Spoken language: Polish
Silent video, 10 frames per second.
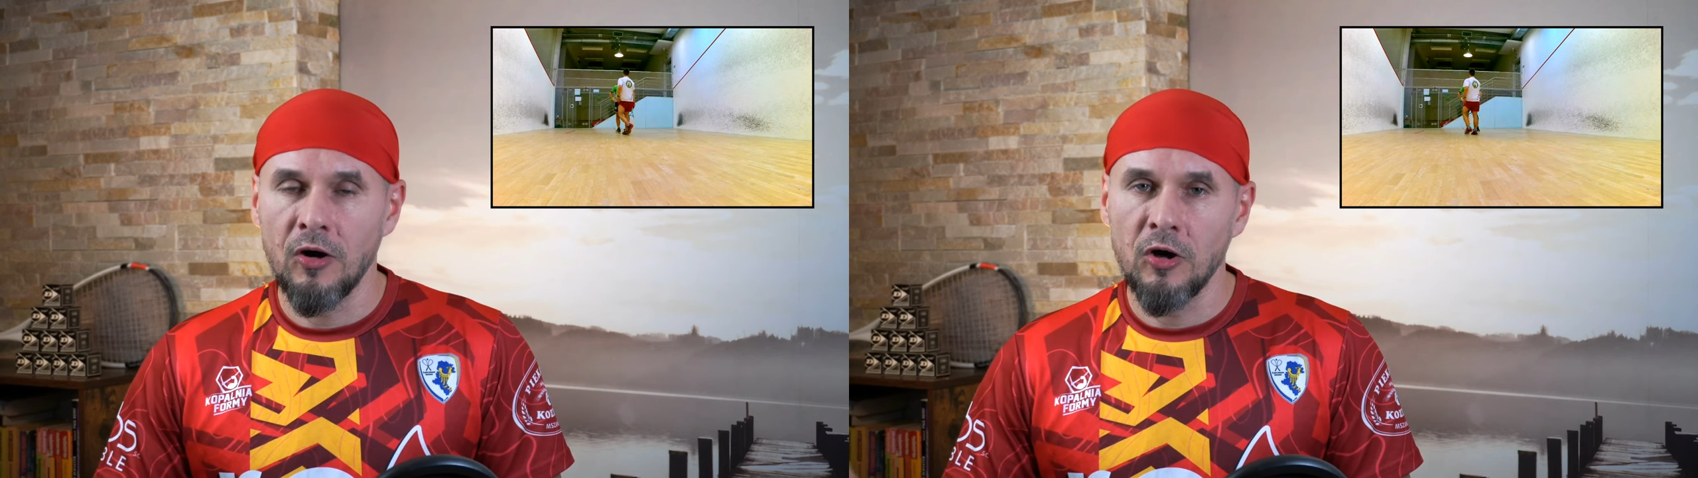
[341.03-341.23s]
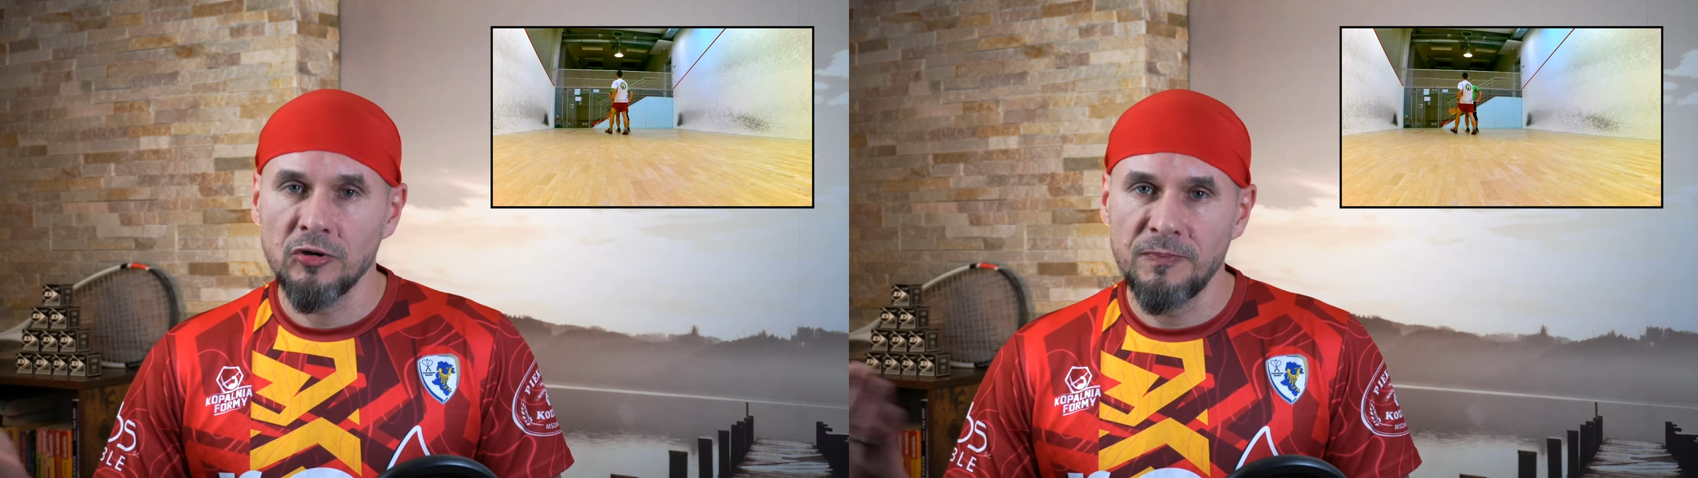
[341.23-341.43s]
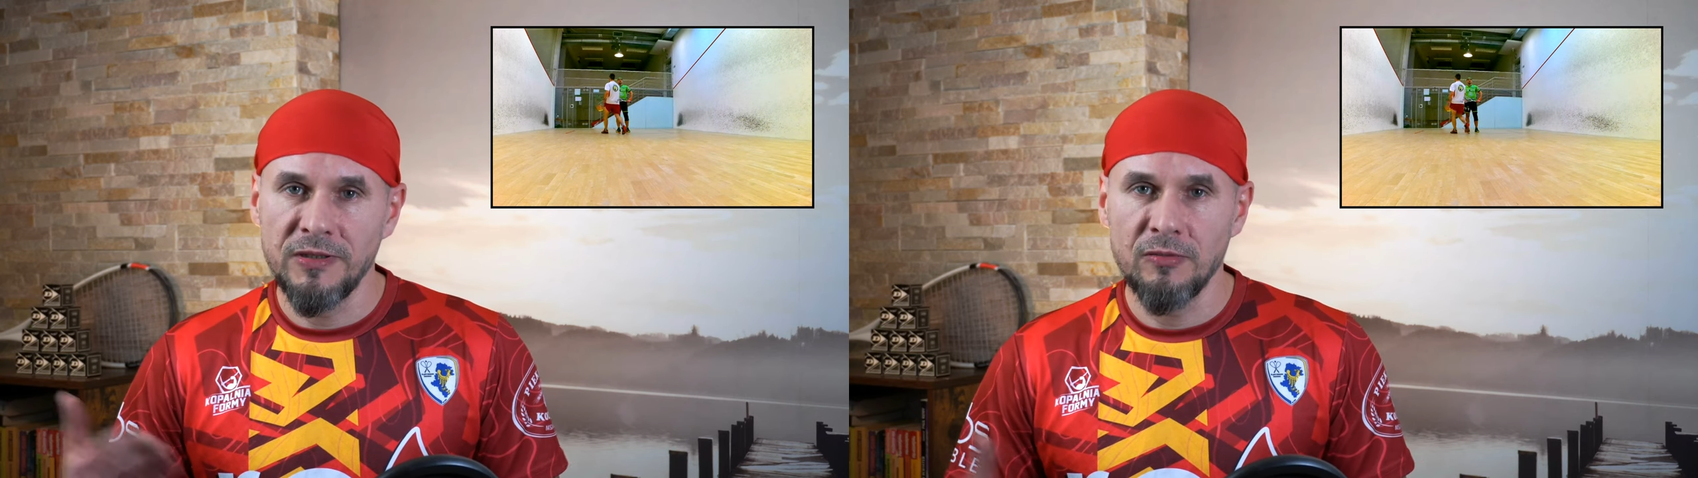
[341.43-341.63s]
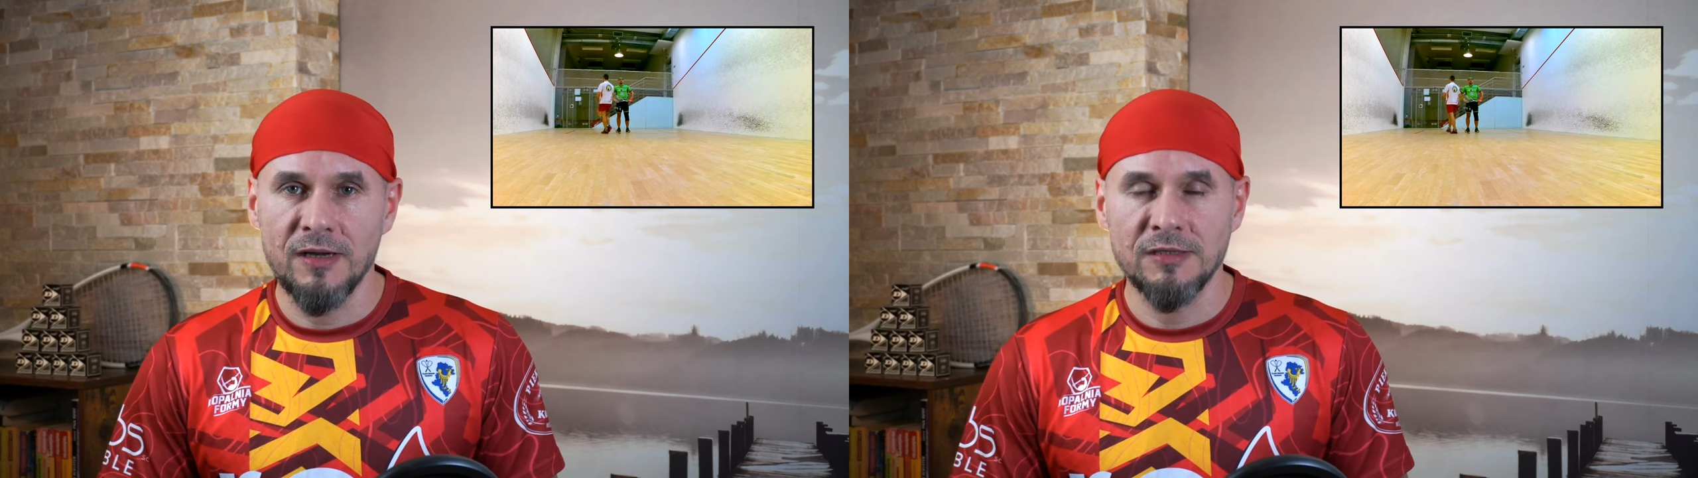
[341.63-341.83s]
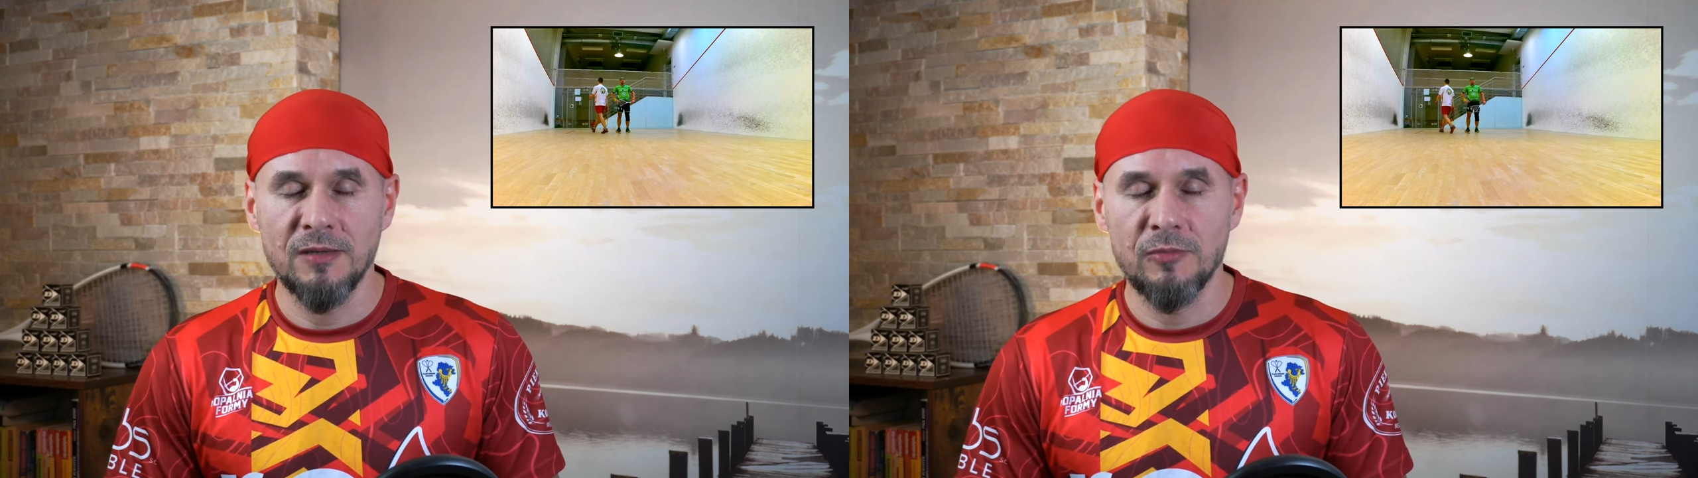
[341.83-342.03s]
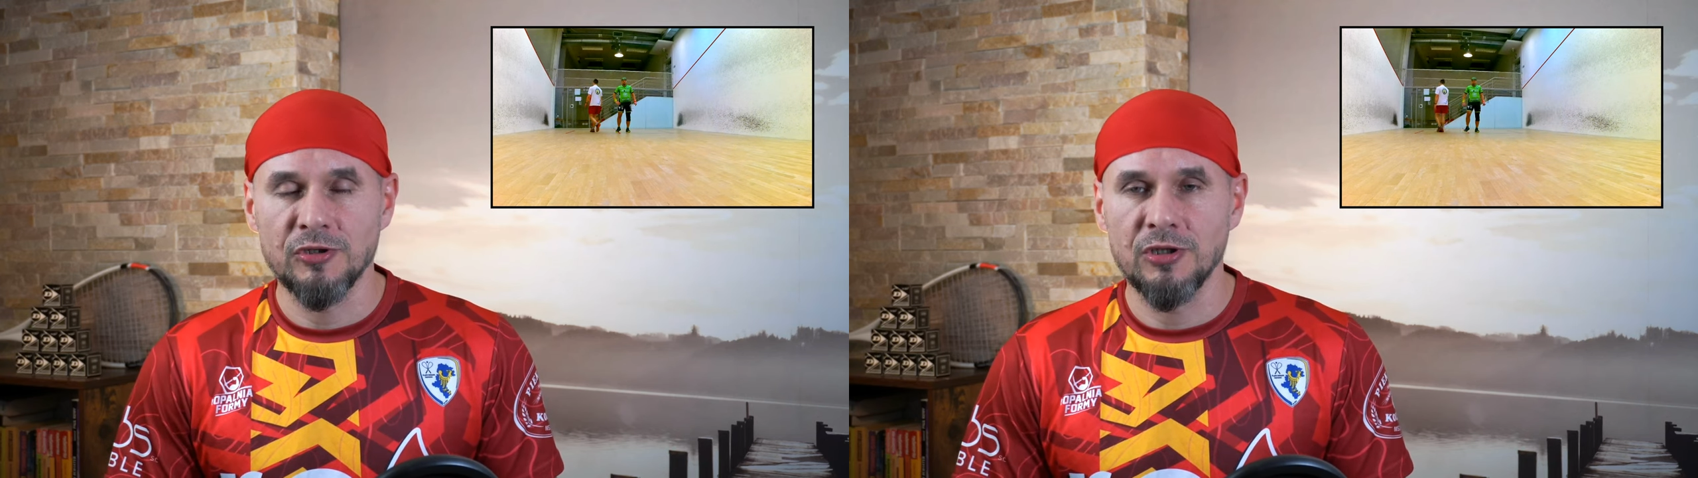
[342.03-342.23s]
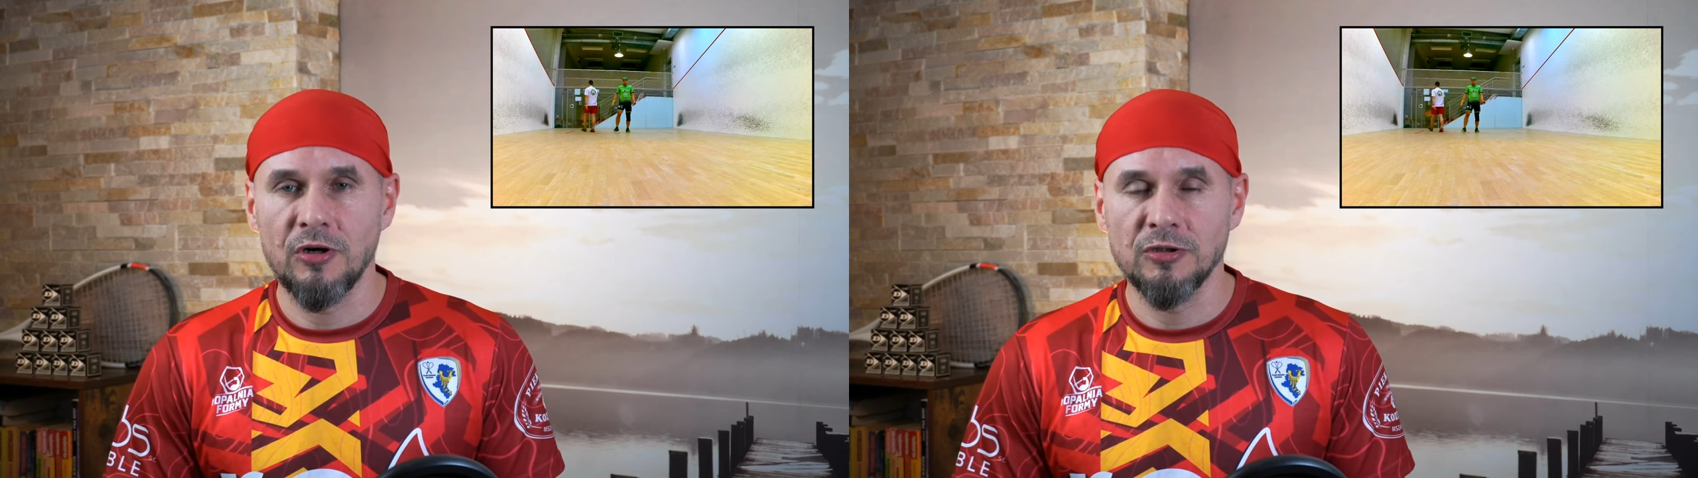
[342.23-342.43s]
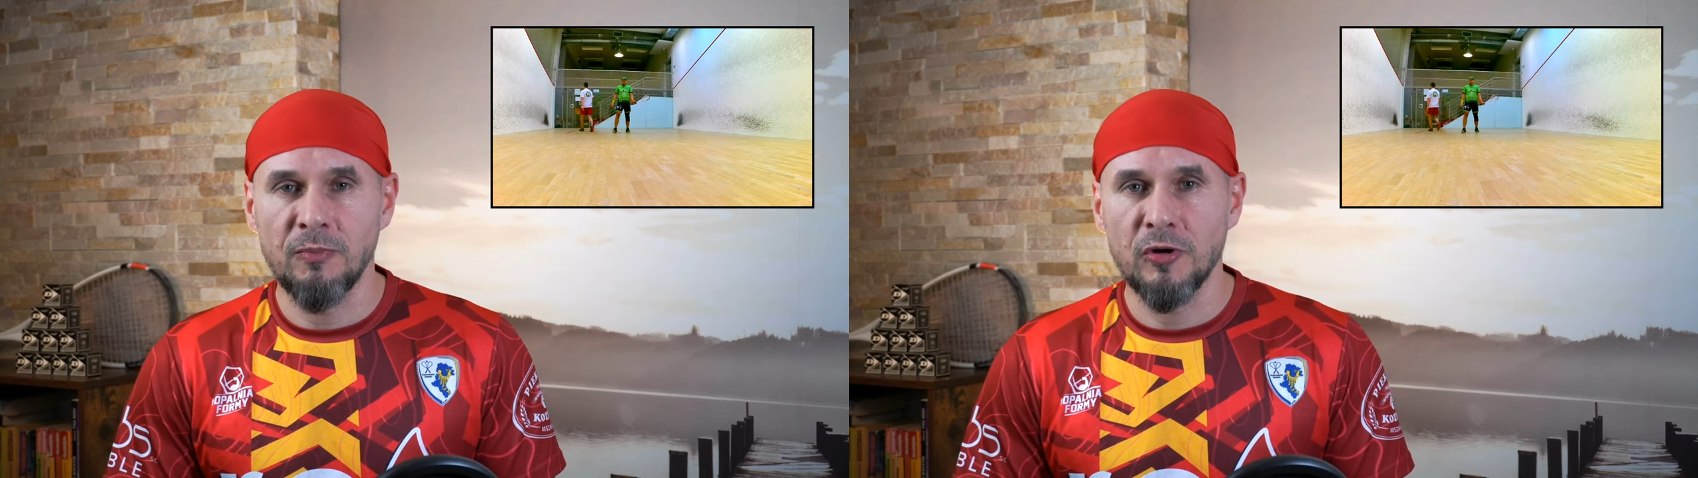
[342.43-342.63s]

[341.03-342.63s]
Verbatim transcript: odbiła się może od